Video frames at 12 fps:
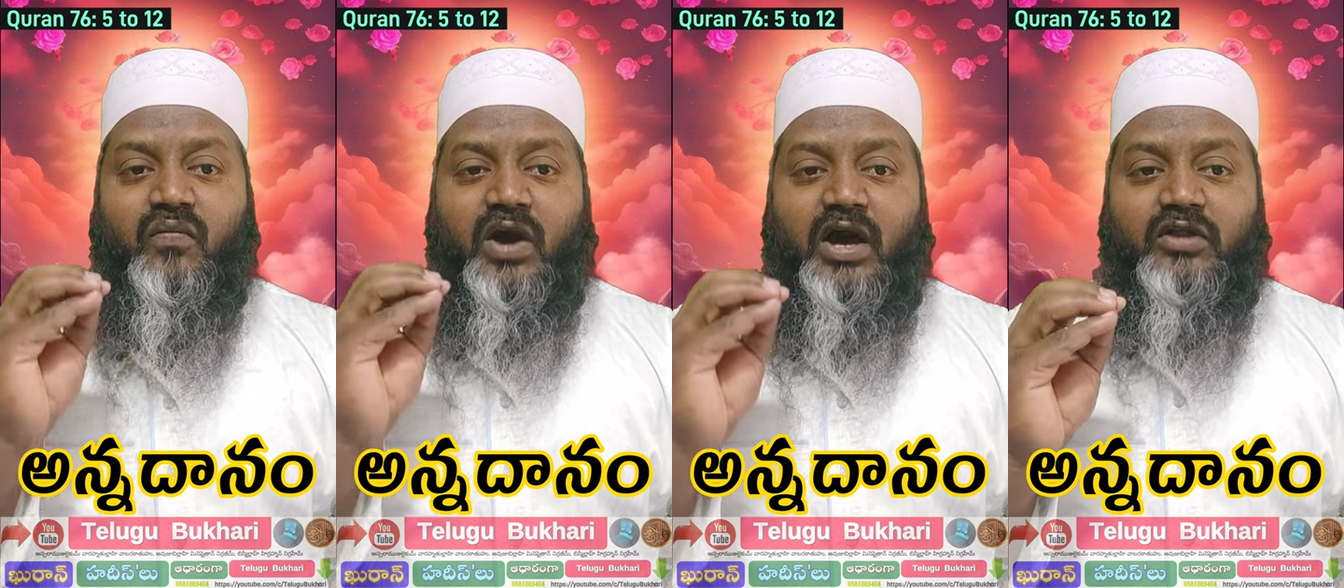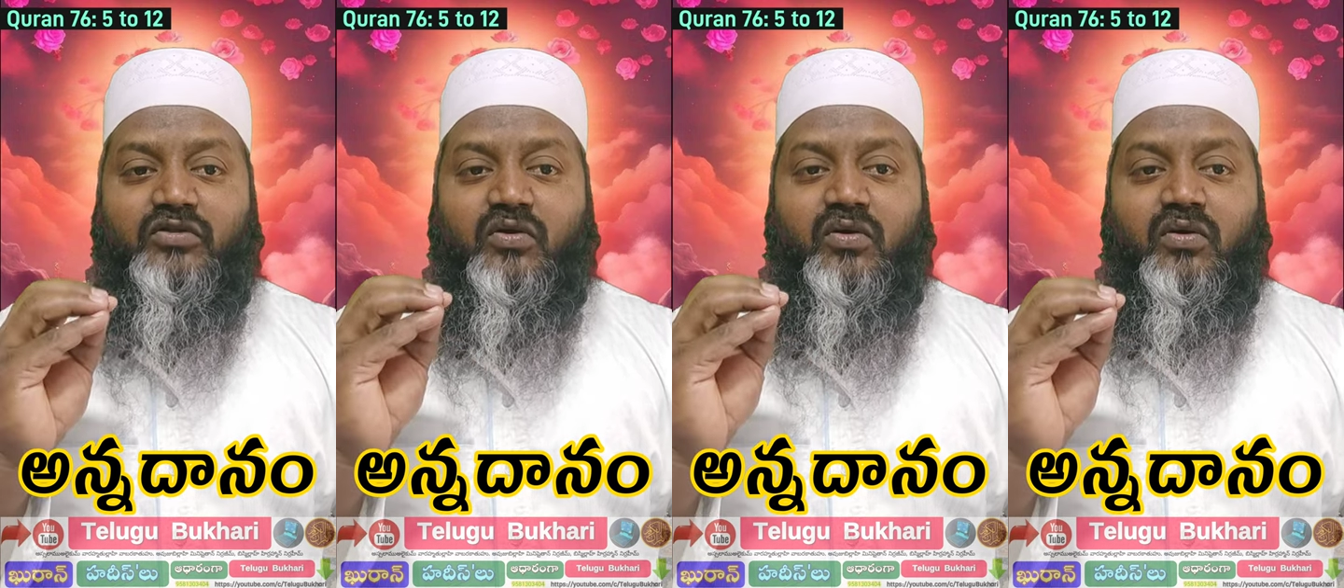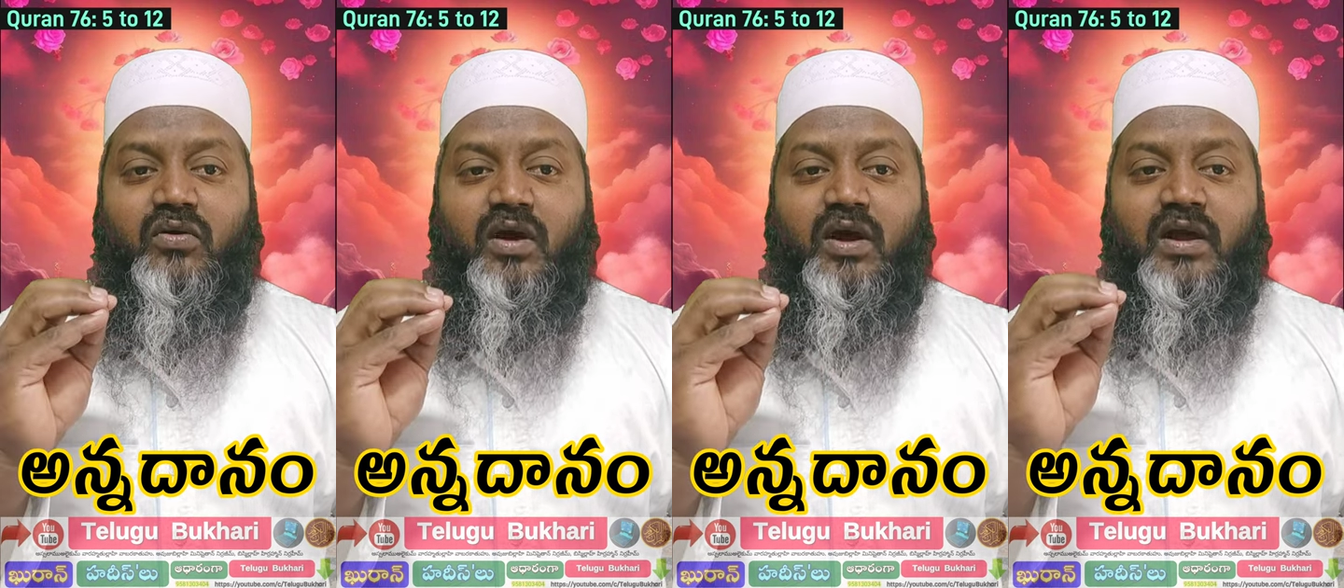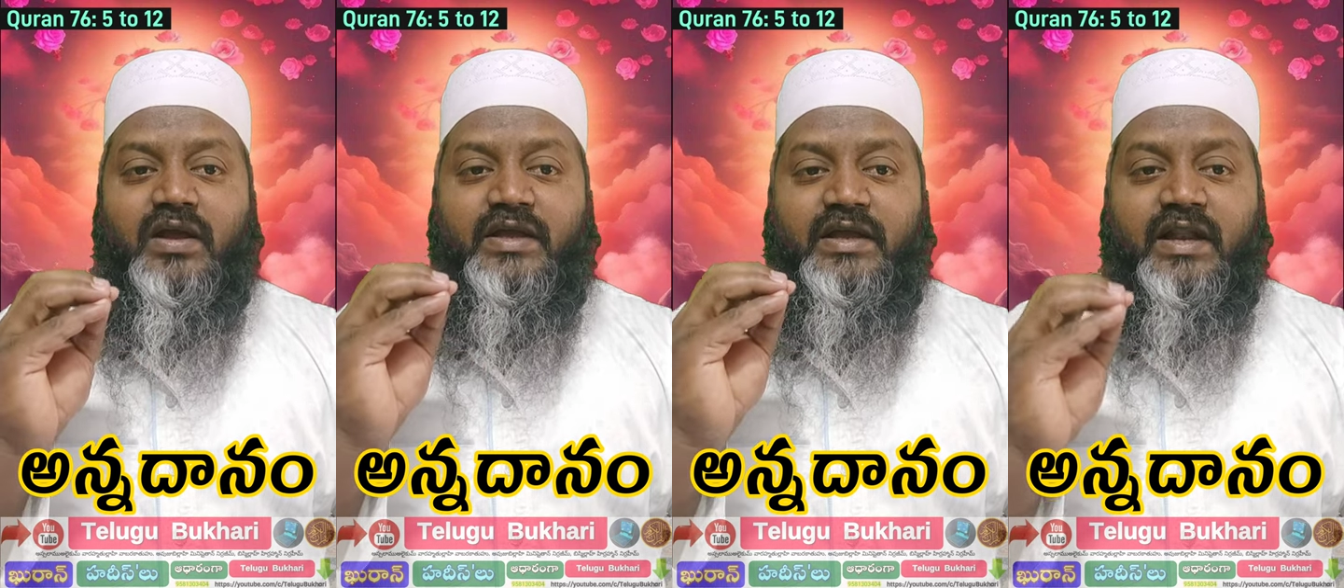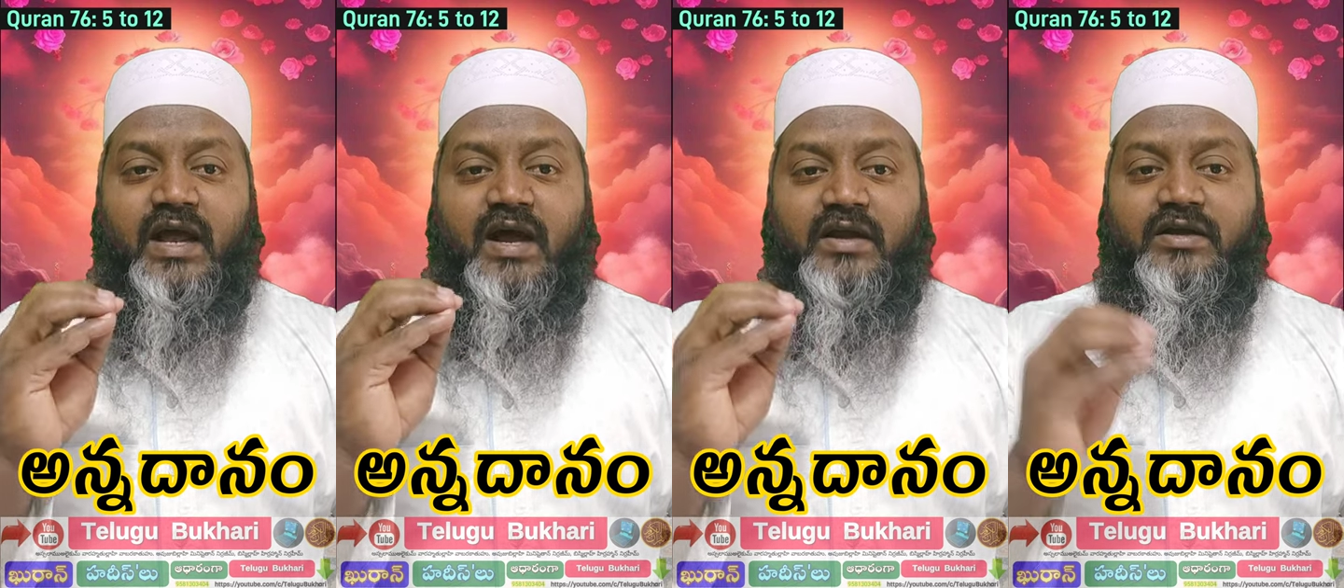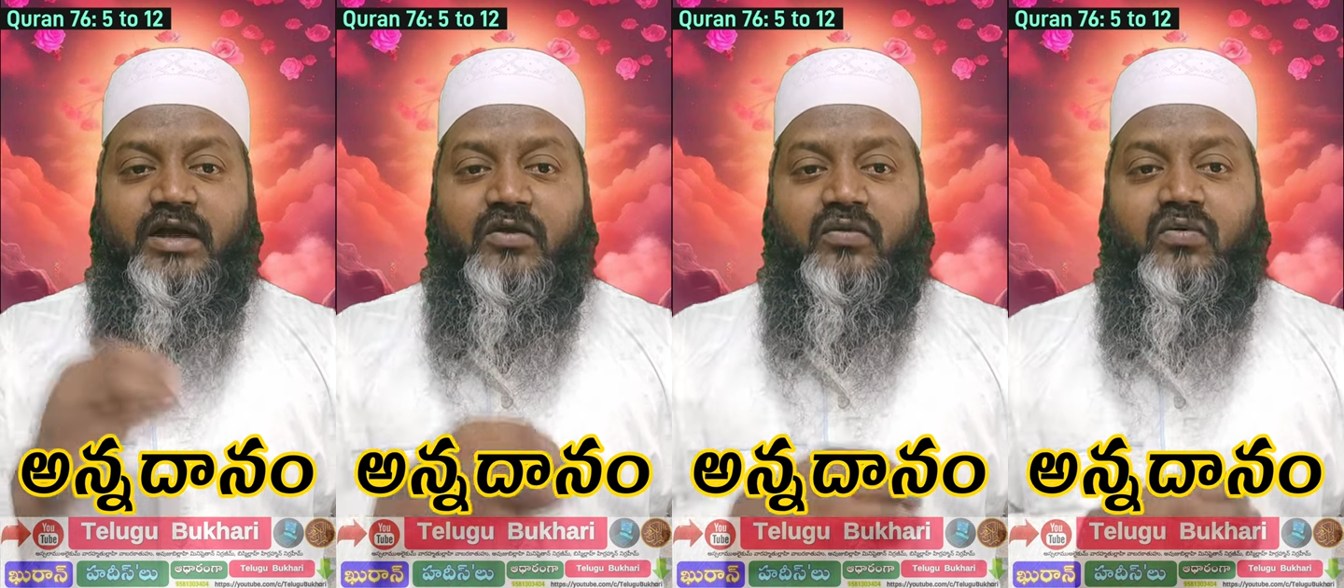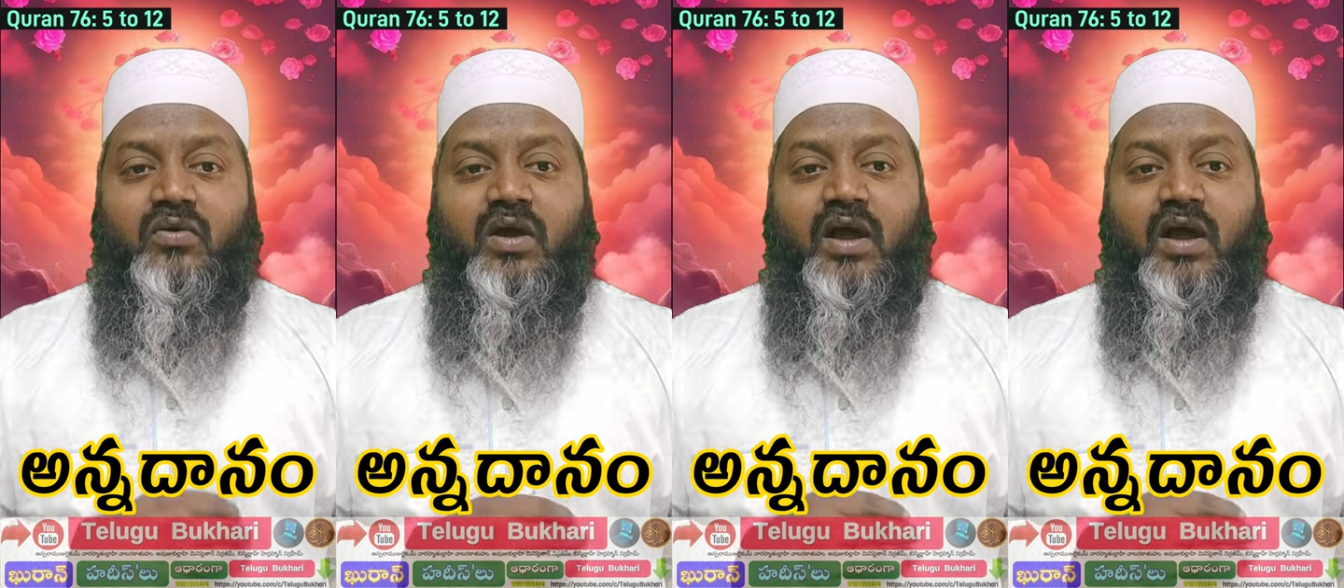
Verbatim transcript: వారితో ఇలా అంటారు